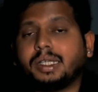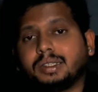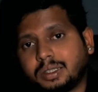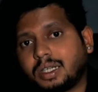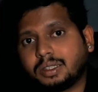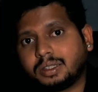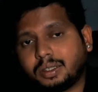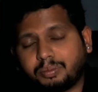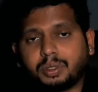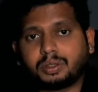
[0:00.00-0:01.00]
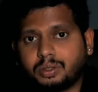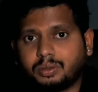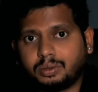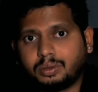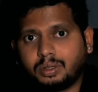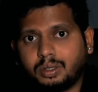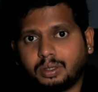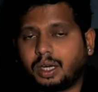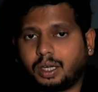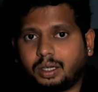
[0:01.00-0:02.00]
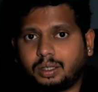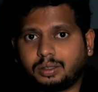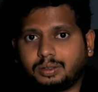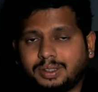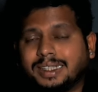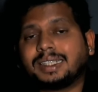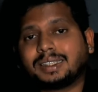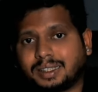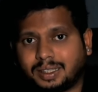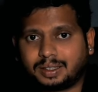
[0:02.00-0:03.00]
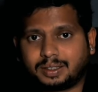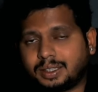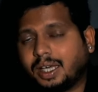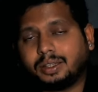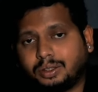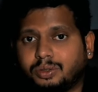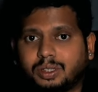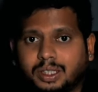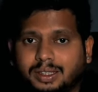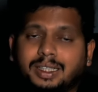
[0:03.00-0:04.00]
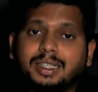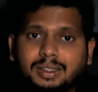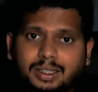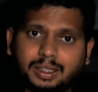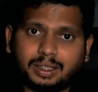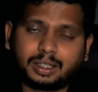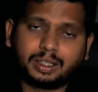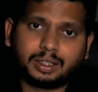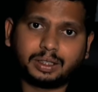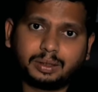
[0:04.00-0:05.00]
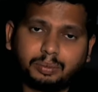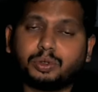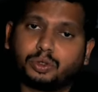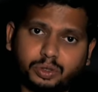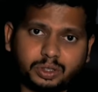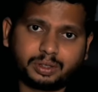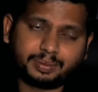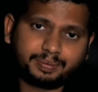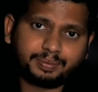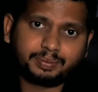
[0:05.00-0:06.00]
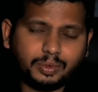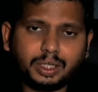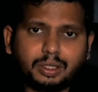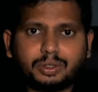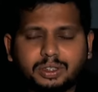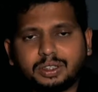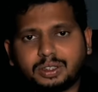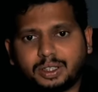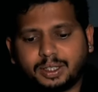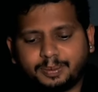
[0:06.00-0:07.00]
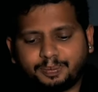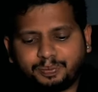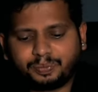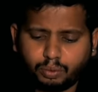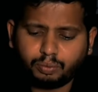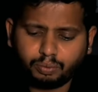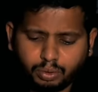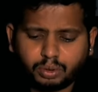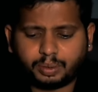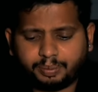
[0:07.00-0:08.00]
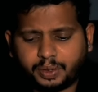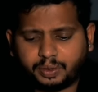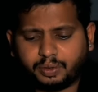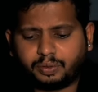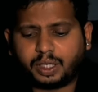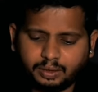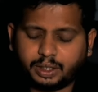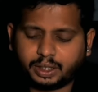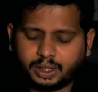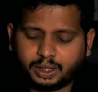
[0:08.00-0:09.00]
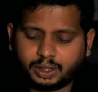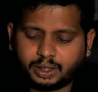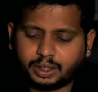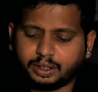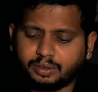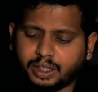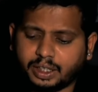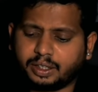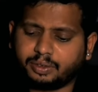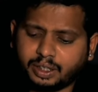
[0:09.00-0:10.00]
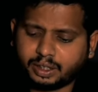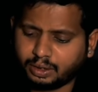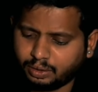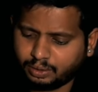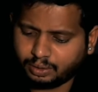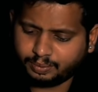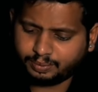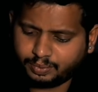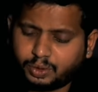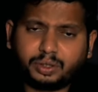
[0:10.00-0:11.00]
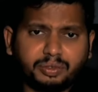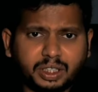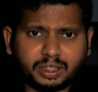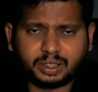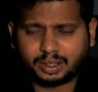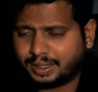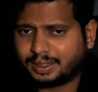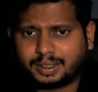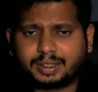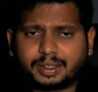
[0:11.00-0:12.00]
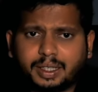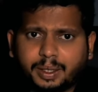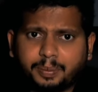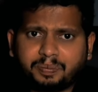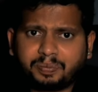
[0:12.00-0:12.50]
మెయిన్స్ రాసే అభ్యర్థులు వాళ్ళ నిరసన శాంతియుతంగా తెలియచేయడానికి ముందుకొచ్చారు నిన్న వచ్చేసి గ్రూప్ ఫోర్ అభ్యర్థులు వీళ్ళకి రెండు వేల ఇరవై రెండులో నోటిఫికేషన్ రిలీజ్ చేస్తే